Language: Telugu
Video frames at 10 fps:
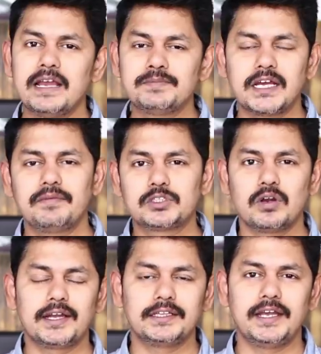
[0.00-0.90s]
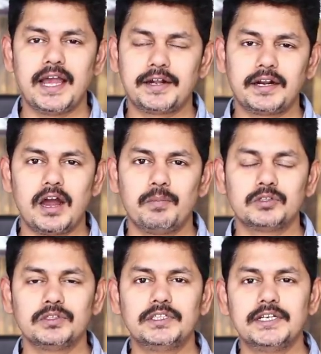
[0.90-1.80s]
గేమ్ సర్వీస్లోకి అయితే ఎంటర్
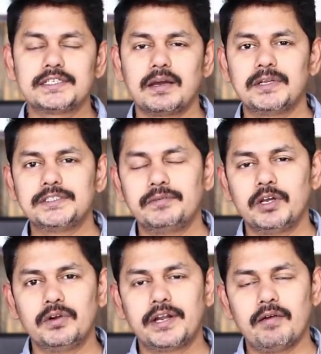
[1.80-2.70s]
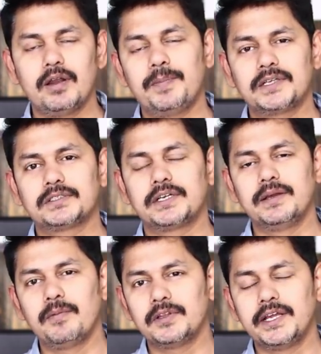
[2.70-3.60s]
కాబోతుంది దీనికి సంబంధించి వీళ్ళు డెవలపర్స్కి
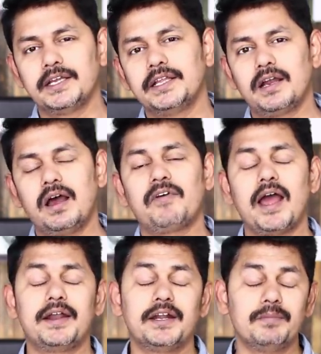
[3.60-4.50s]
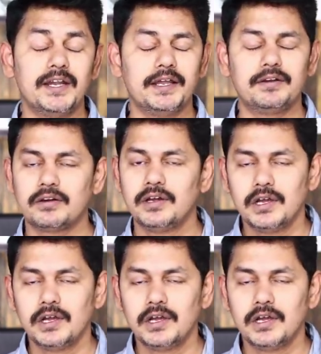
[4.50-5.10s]
దగ్గర దగ్గర ఫైవ్ హండ్రెడ్ మిలియన్